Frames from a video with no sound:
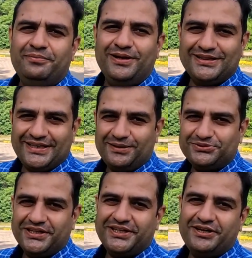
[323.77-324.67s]
मिलते हैं
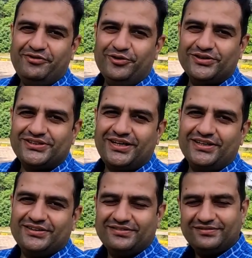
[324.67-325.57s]
आपसे एक नई वीडियो के
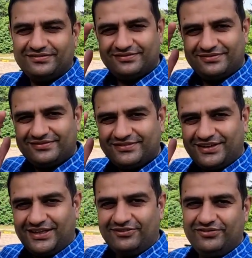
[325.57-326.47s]

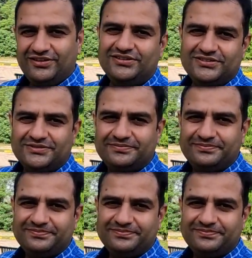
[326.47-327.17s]
साथ अल्लाह हाफिज़